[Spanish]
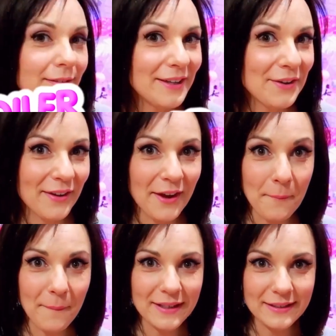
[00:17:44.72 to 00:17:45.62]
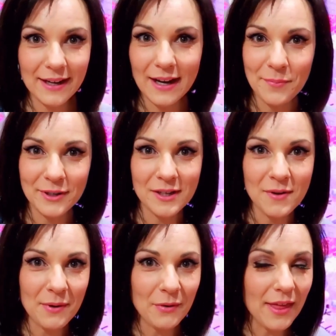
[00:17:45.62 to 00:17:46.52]
de lo que va a ser la
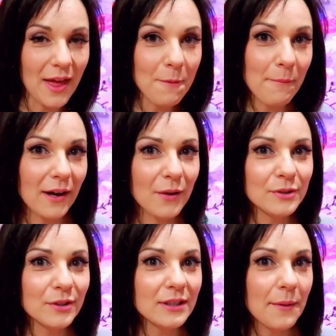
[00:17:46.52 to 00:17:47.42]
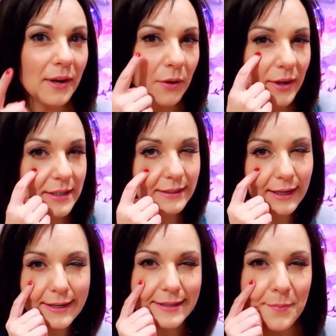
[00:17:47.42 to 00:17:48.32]
próxima manualidad para que vosotros averigüéis
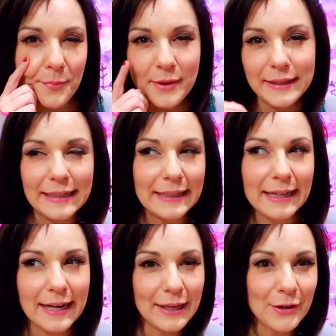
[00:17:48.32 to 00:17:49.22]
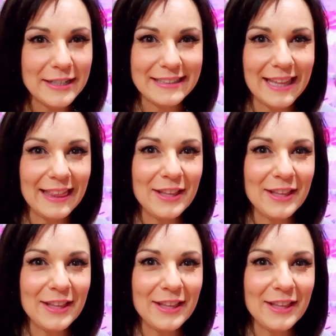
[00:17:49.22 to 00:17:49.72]
de qué se puede tratar de lo que está